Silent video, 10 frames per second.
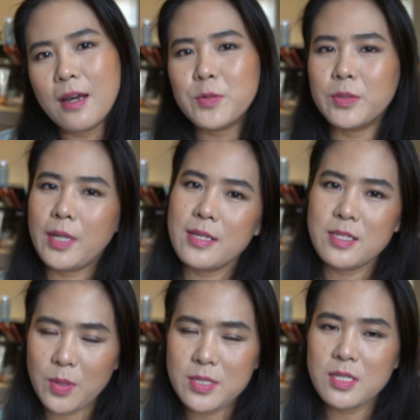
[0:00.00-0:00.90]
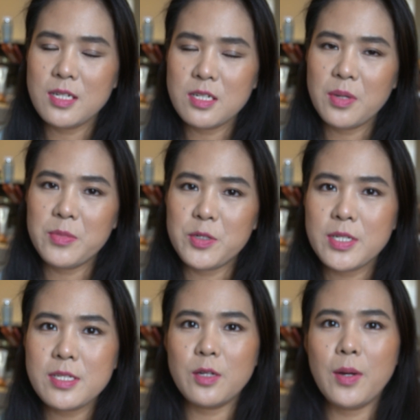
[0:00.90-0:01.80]
如果大家喜欢今天这篇美妆
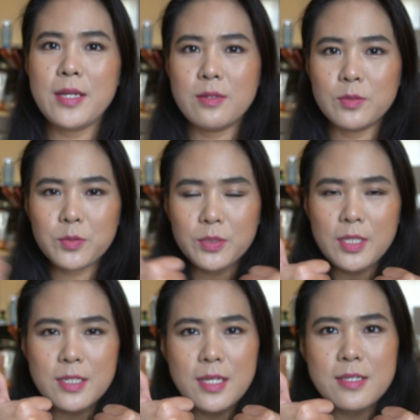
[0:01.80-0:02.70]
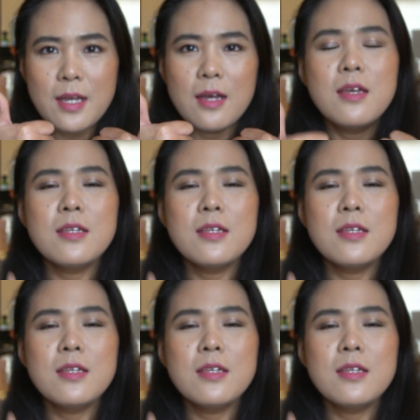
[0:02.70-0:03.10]
日记的话，就多多点赞一下。